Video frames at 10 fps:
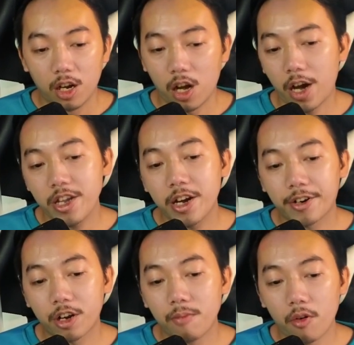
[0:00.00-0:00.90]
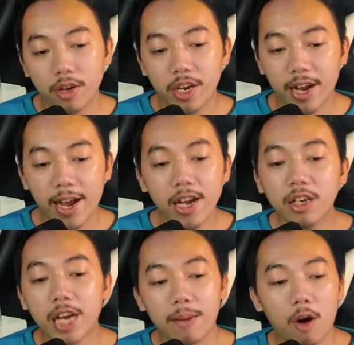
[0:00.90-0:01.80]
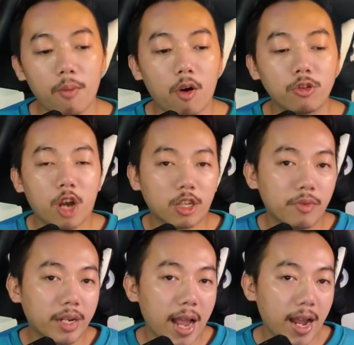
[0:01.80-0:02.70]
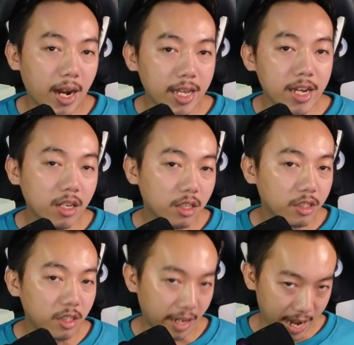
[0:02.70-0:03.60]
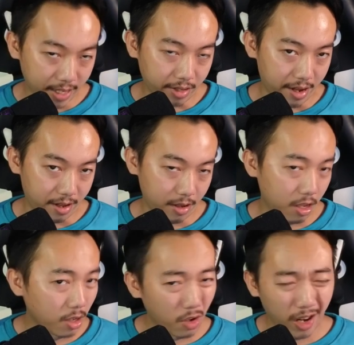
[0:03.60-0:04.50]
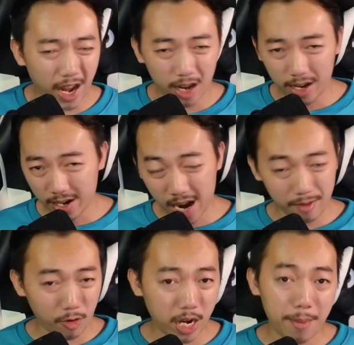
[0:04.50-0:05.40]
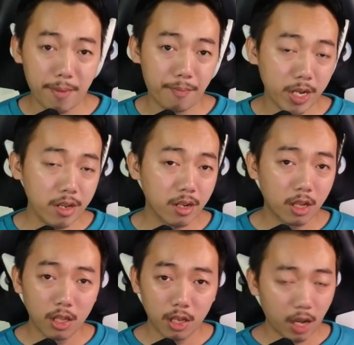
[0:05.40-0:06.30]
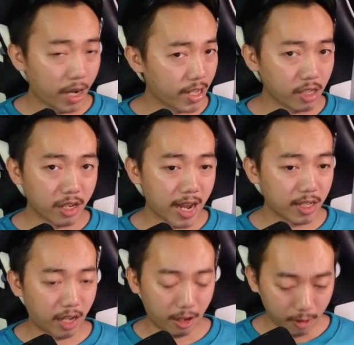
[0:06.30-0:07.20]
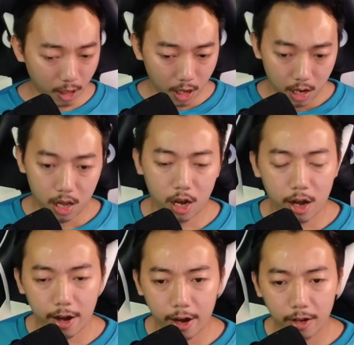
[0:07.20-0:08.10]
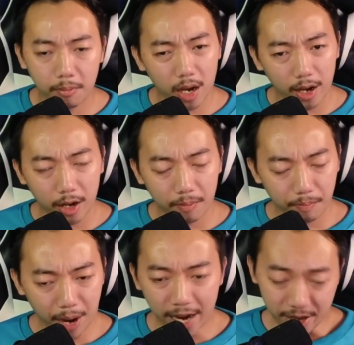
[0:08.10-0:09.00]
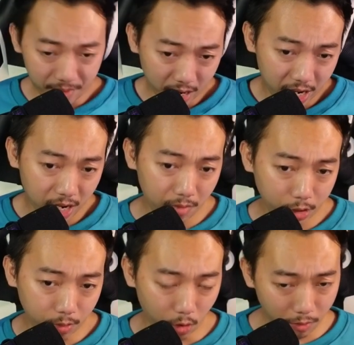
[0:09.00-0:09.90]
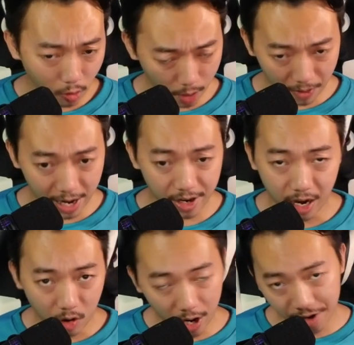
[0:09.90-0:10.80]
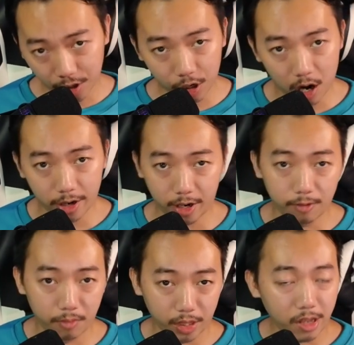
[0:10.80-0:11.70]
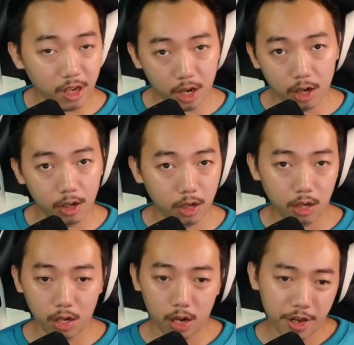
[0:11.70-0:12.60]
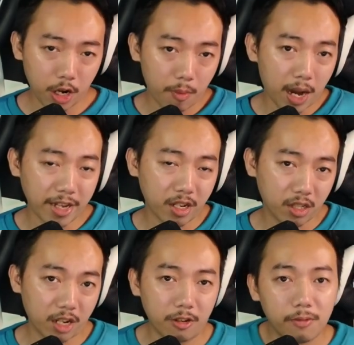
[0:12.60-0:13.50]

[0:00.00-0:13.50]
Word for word: hơi nhận rồi mục nghe ná đại bom ôn thưa ca clear chỉ ca storage nhưng vô ha khách mùi nam bị pin clear tới chỉ ca gì ờ bờ hai chị mình khi đi mua chùm nón với con bà hai chị con anh những con này bà sân gì ở những lúc khách nhân tử